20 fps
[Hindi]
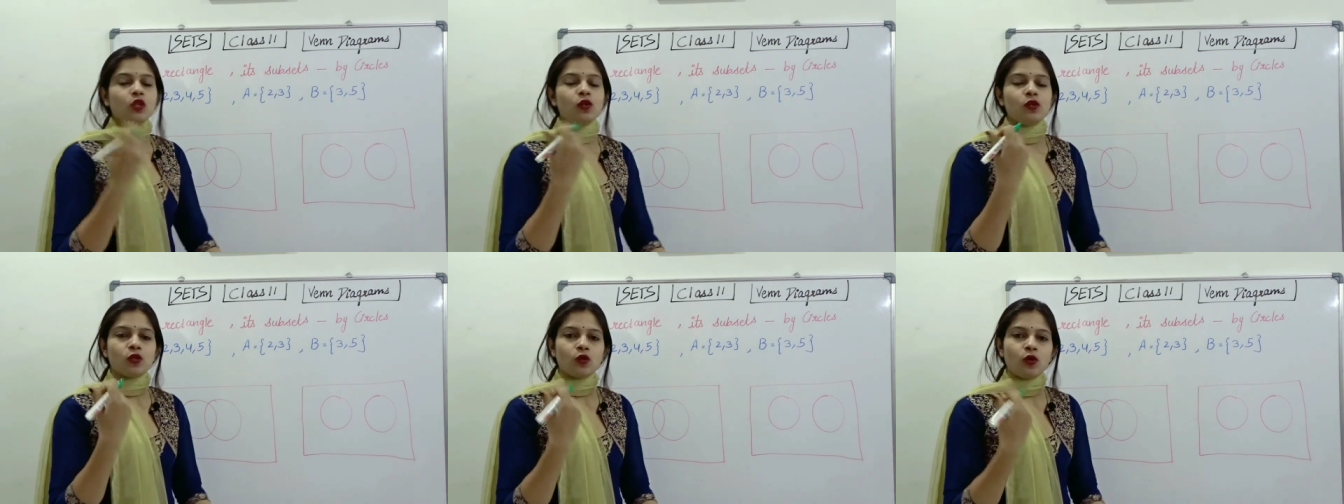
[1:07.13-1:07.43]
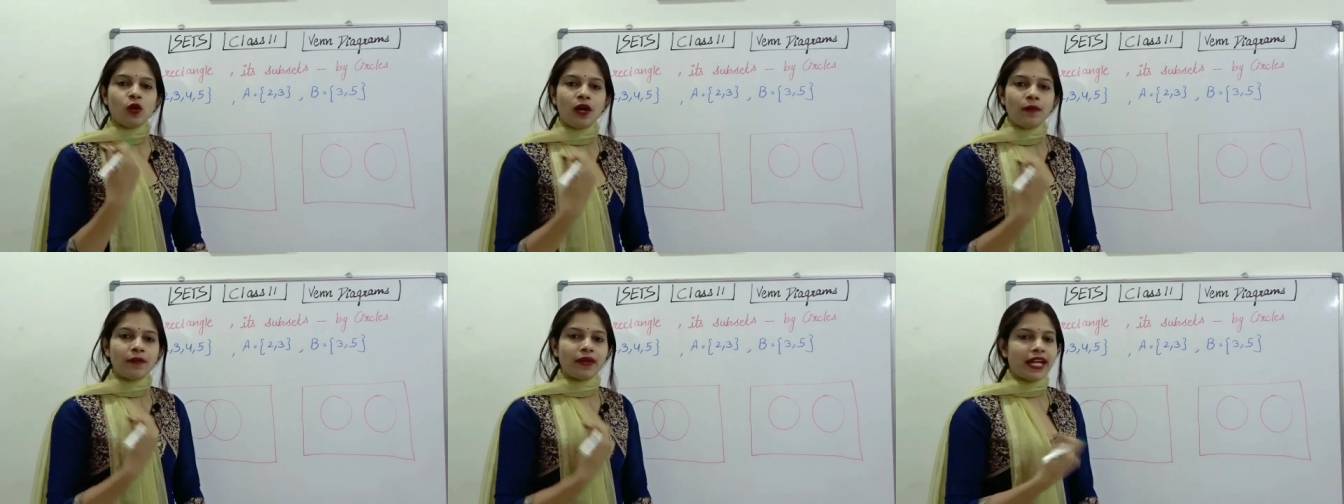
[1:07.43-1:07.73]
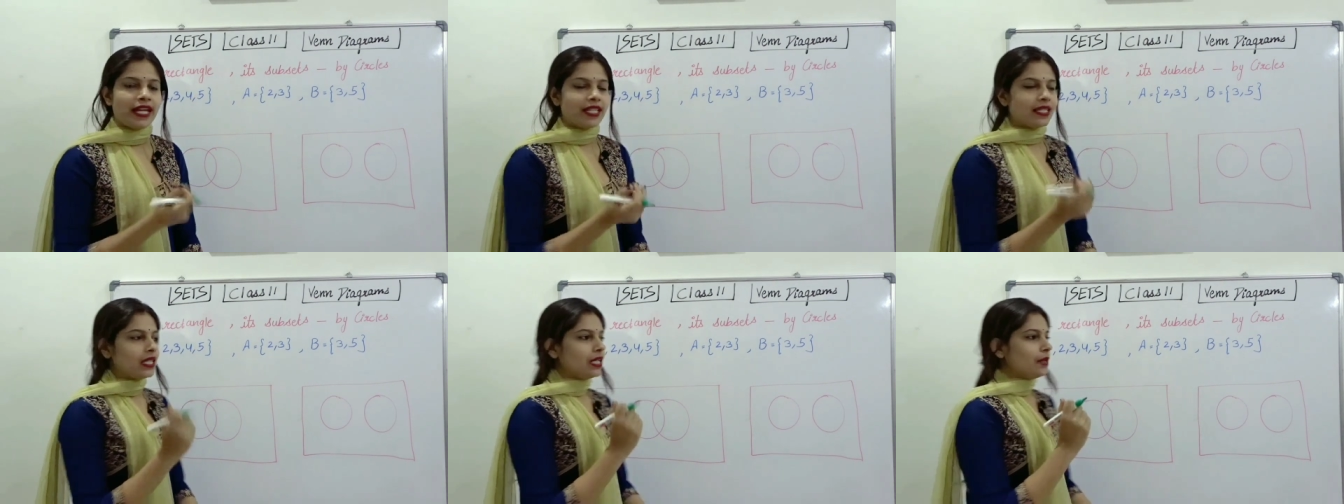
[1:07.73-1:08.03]
तो इसको
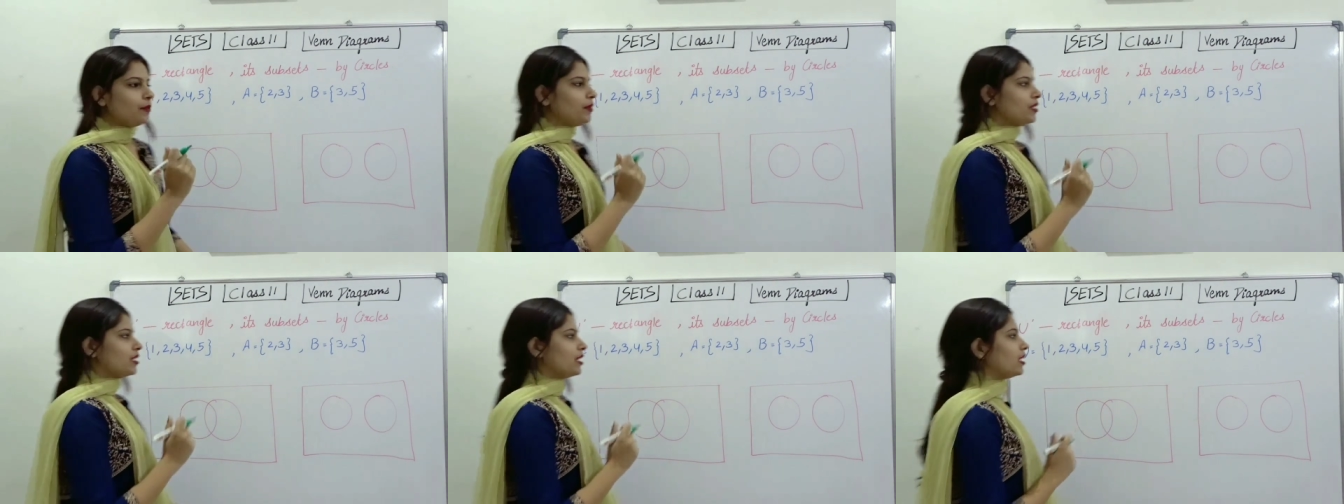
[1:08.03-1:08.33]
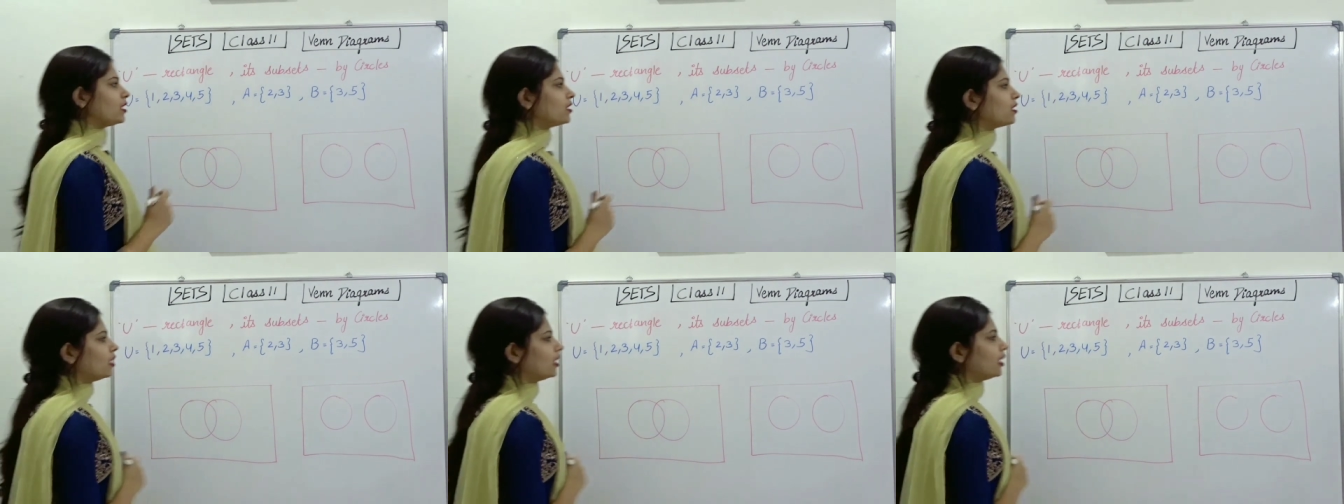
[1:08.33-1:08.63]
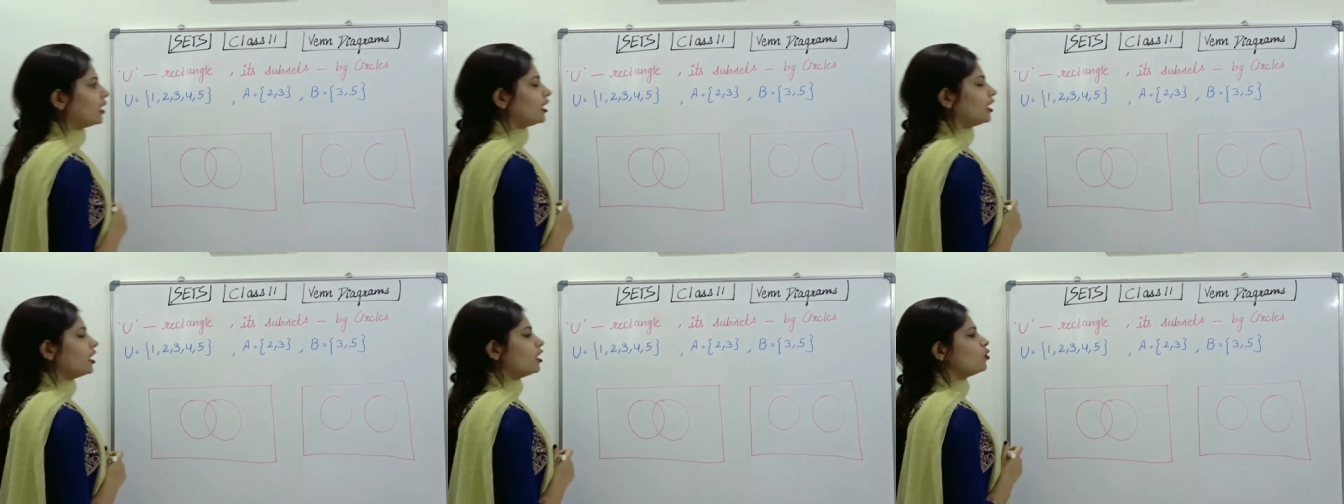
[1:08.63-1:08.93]
हम कैसे रिप्रेजेंट
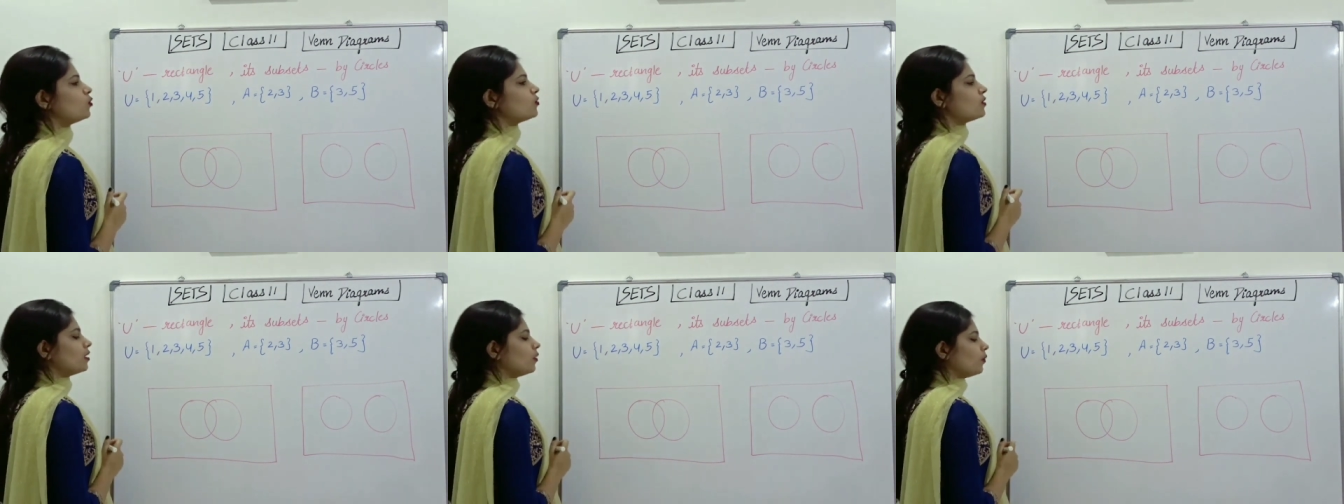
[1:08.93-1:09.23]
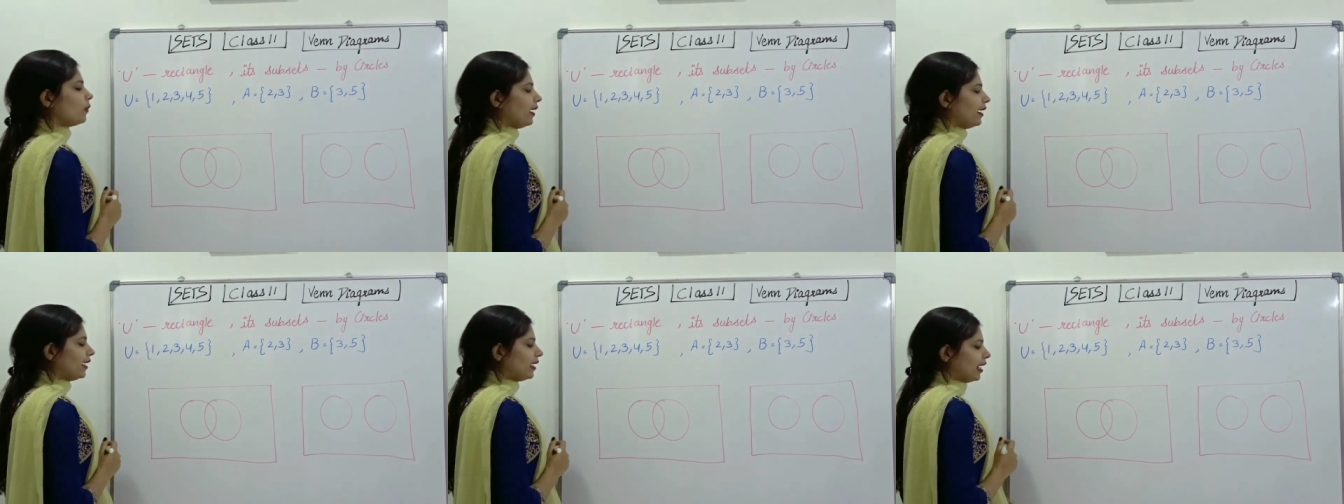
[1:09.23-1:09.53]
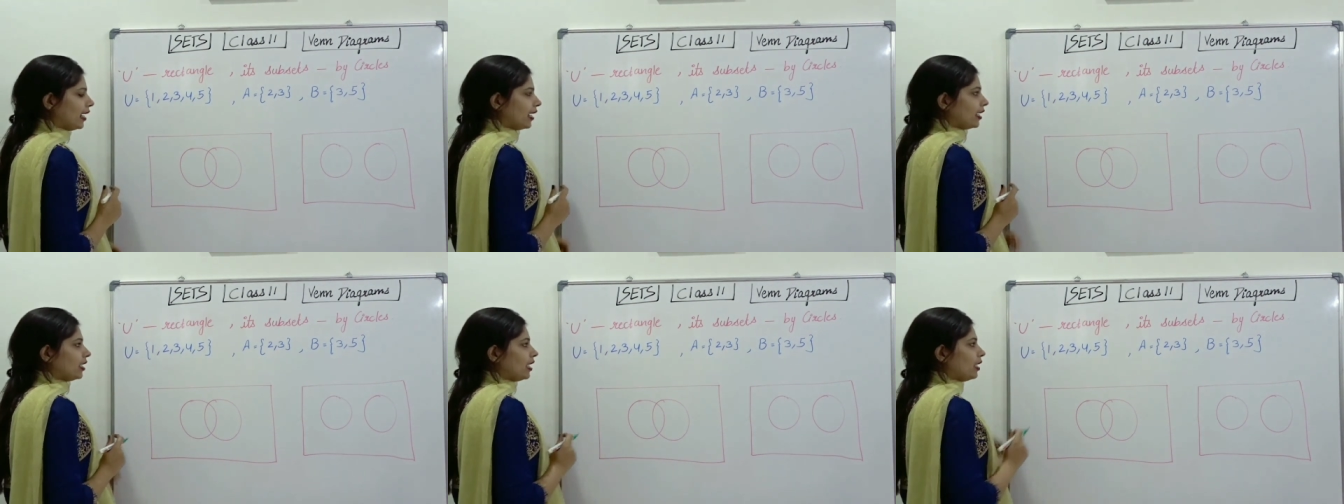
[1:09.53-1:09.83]
करेंगे यूजिंग
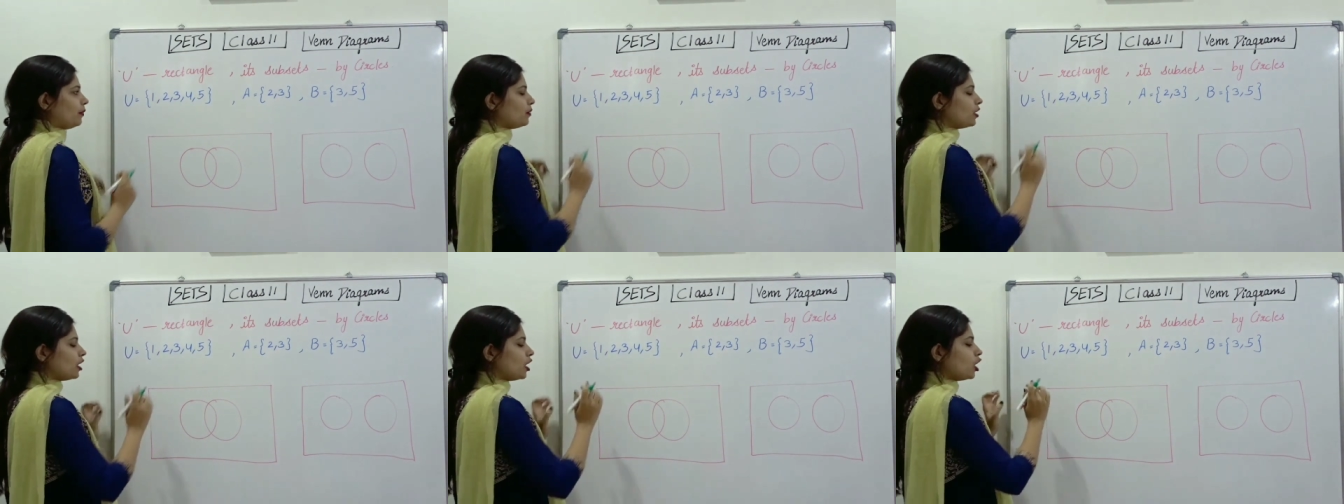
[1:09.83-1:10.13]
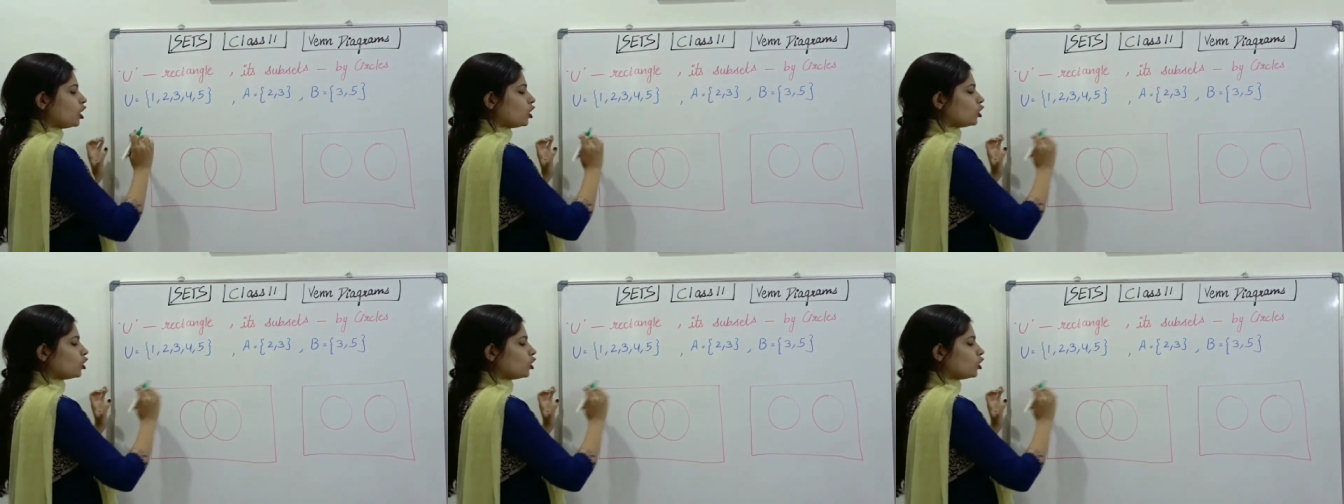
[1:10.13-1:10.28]
वैन डायग्राम